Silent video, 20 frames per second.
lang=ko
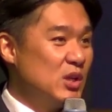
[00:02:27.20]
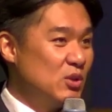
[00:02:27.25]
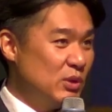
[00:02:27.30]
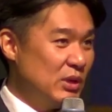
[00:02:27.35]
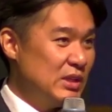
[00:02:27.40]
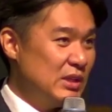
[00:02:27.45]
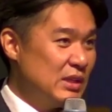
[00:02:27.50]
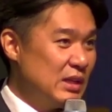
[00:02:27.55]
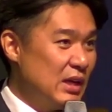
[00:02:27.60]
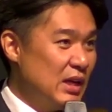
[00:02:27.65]

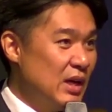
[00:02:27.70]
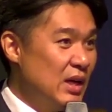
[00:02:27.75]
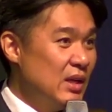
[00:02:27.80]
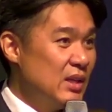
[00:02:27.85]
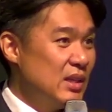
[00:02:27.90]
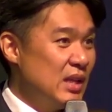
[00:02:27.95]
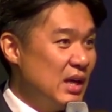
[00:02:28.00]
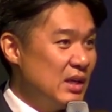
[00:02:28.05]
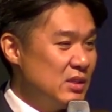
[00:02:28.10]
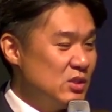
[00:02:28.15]
되는가?
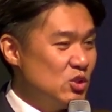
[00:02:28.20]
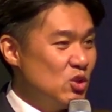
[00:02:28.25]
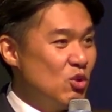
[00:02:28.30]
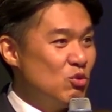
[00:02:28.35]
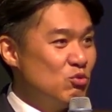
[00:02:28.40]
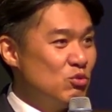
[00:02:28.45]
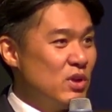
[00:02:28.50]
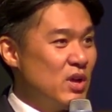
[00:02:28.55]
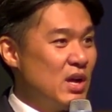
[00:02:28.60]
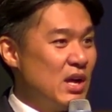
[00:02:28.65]
나는
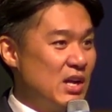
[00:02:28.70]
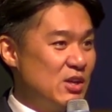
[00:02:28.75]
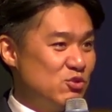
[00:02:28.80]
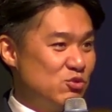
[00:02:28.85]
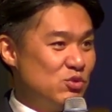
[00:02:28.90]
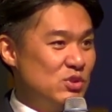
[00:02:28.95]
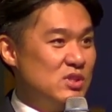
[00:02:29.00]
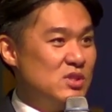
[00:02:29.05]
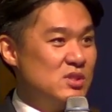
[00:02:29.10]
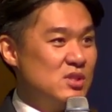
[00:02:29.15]
천국에 갈
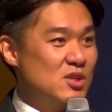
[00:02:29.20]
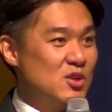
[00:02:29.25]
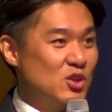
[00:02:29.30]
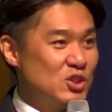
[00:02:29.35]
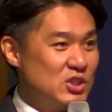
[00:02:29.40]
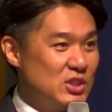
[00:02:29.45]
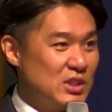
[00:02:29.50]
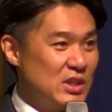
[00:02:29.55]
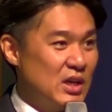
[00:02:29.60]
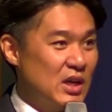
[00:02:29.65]
수 있을
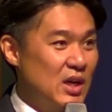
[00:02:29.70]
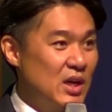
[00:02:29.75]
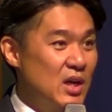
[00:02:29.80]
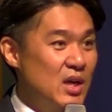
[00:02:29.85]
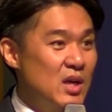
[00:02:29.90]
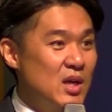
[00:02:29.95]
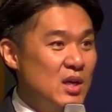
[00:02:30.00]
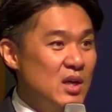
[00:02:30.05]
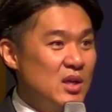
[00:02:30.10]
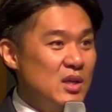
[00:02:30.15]
것인가?
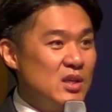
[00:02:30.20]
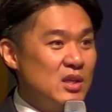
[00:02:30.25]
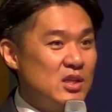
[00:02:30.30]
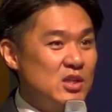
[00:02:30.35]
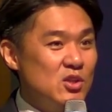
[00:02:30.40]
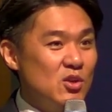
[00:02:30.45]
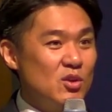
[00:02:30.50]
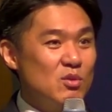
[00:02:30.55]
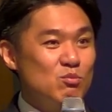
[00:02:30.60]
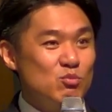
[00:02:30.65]

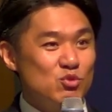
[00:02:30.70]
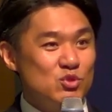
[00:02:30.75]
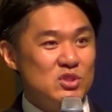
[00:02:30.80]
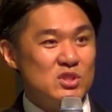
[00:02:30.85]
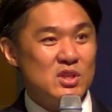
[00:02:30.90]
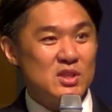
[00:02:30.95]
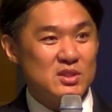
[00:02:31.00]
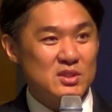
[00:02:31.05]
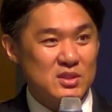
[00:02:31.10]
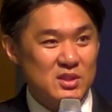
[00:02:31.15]
이런
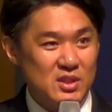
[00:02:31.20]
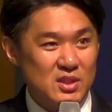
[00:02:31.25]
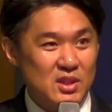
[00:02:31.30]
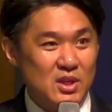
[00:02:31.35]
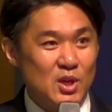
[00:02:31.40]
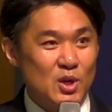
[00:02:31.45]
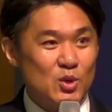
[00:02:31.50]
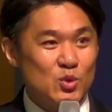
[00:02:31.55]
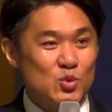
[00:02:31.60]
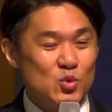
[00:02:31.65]
문제들을
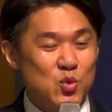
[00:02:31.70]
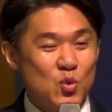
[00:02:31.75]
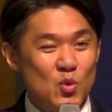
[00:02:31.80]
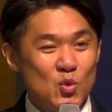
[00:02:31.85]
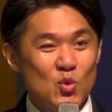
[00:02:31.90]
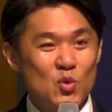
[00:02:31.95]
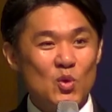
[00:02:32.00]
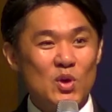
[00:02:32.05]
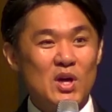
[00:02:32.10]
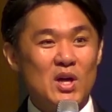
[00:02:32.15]

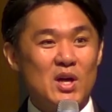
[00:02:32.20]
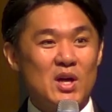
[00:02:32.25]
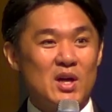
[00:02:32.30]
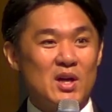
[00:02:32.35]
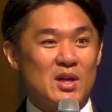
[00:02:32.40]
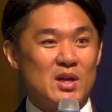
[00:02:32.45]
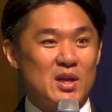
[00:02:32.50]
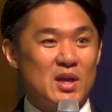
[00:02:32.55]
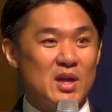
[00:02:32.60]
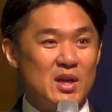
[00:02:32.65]

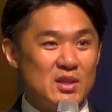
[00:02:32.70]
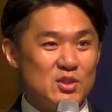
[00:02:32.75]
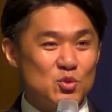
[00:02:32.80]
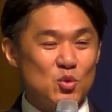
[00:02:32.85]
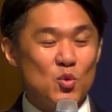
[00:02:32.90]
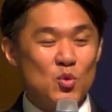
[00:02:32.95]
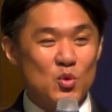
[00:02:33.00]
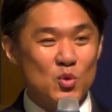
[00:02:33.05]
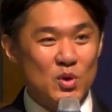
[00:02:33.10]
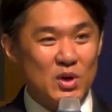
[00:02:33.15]
종교가 해,
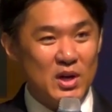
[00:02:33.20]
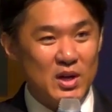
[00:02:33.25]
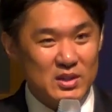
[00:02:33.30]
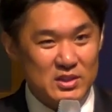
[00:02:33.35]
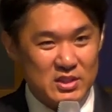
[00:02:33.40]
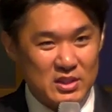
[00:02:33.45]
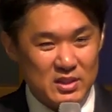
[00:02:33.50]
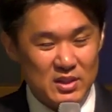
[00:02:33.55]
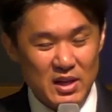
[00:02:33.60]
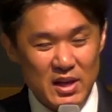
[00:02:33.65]
종교가
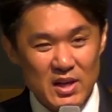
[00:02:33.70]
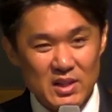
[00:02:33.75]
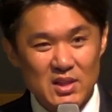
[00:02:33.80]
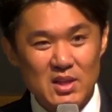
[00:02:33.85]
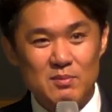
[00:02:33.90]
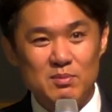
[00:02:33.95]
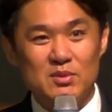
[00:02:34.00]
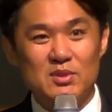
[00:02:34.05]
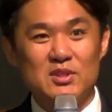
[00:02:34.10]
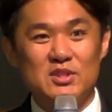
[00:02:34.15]

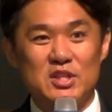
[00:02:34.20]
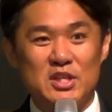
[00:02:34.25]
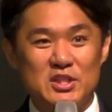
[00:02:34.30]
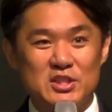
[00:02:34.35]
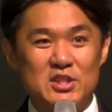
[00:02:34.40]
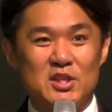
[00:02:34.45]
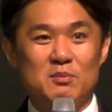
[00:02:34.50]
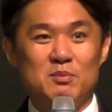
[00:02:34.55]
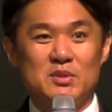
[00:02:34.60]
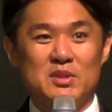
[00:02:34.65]
해답을
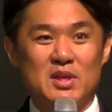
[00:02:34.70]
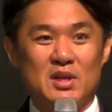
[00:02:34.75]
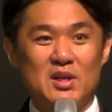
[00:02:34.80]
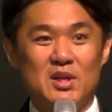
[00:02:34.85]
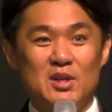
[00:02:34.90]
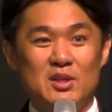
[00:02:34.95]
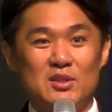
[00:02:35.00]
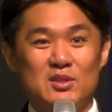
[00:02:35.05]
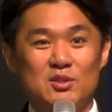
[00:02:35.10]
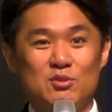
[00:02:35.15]
제시합니다.
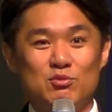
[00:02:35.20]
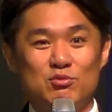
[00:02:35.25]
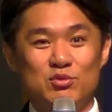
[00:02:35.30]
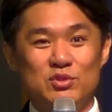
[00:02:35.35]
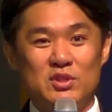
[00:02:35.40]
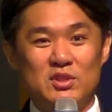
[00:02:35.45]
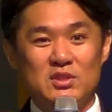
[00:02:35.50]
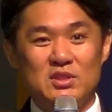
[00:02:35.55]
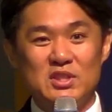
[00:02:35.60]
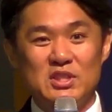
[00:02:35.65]
그리고
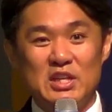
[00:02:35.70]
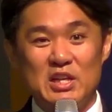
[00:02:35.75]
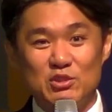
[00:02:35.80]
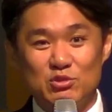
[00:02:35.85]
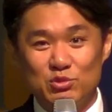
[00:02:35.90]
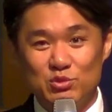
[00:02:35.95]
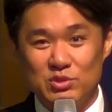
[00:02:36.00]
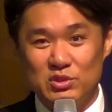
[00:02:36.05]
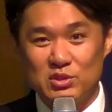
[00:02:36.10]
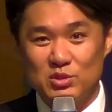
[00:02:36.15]
우리는
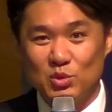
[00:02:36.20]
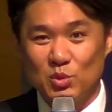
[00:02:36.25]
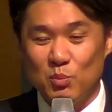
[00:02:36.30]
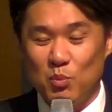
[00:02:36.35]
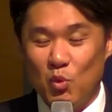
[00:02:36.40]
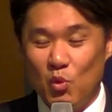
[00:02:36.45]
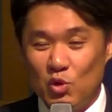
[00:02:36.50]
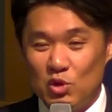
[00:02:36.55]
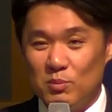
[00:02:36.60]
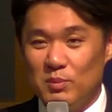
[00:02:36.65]
예수 그리스도
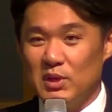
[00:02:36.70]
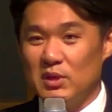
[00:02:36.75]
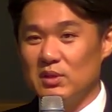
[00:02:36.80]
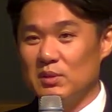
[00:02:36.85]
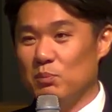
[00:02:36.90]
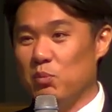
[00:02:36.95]
복음을